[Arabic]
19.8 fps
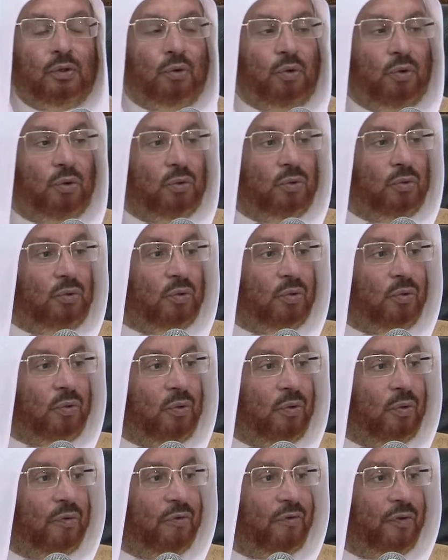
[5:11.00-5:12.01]
كنت
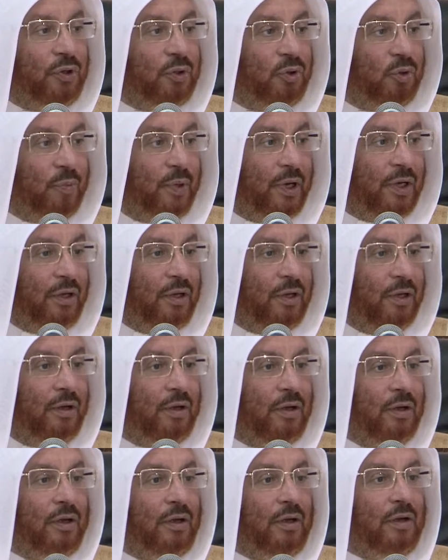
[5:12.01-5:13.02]
في دبي
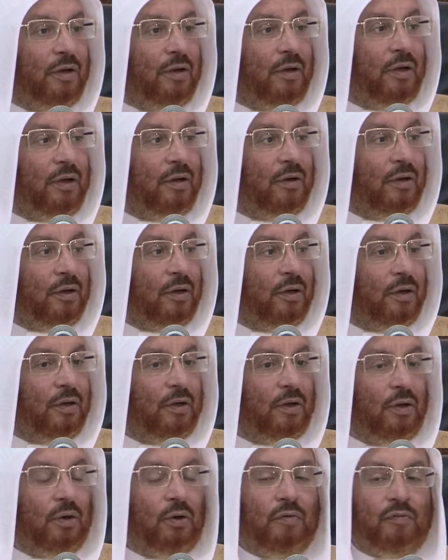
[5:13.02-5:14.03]

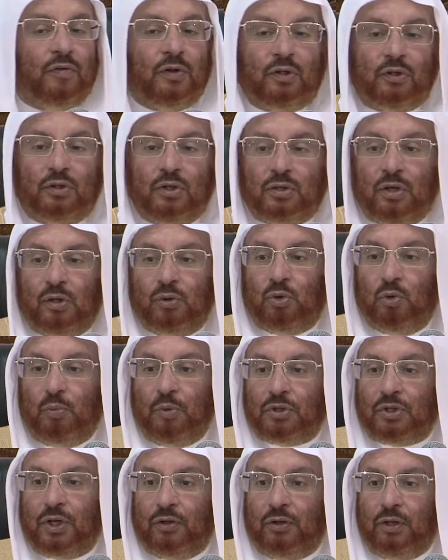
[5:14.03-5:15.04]
فاتصلت
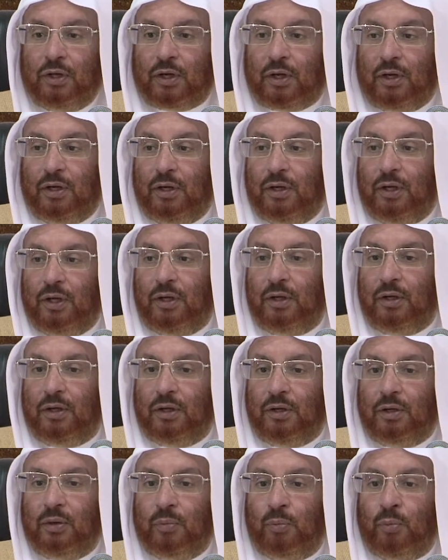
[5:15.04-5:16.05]
بصديق لي
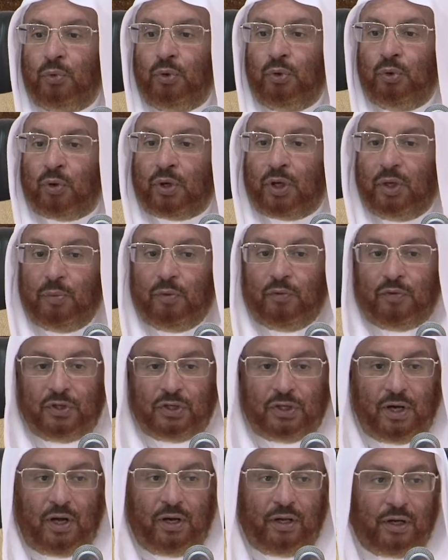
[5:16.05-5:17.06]
يقيم في
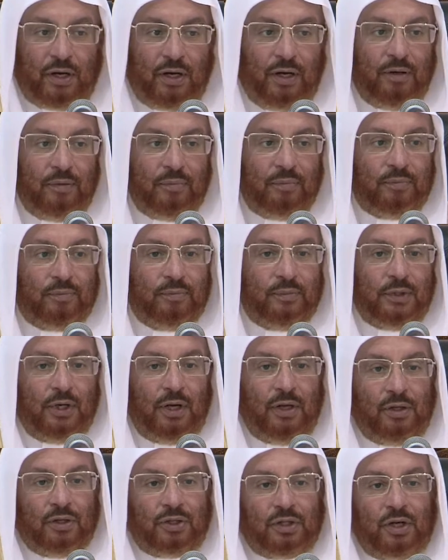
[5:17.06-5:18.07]
الشارقة
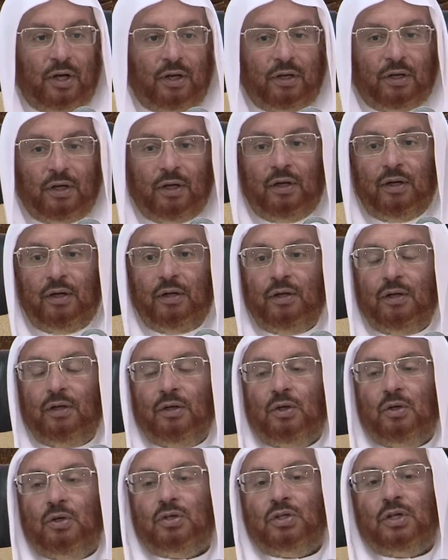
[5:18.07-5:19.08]
أهل الشارقة
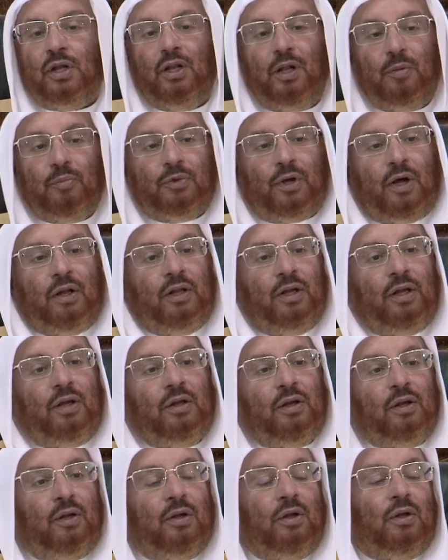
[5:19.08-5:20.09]
سلمت عليه
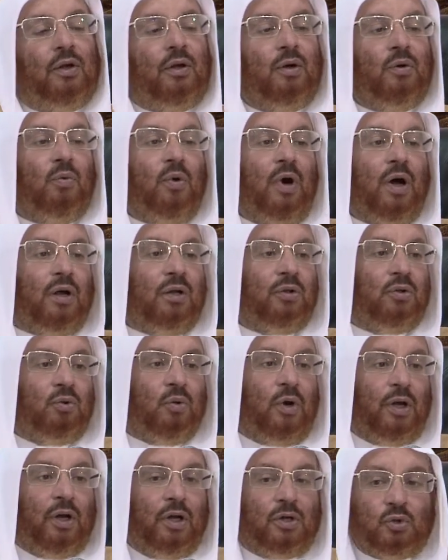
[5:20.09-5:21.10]
واردت
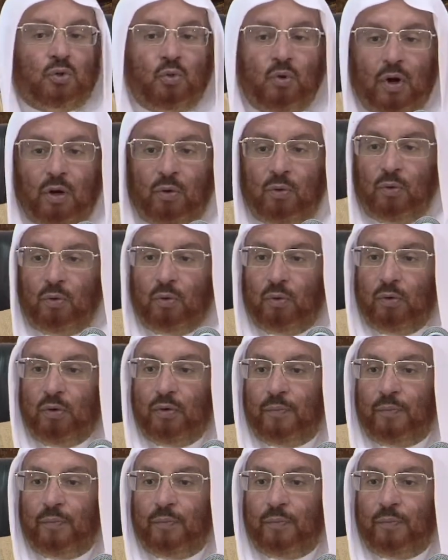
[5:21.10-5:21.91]
ان ازوره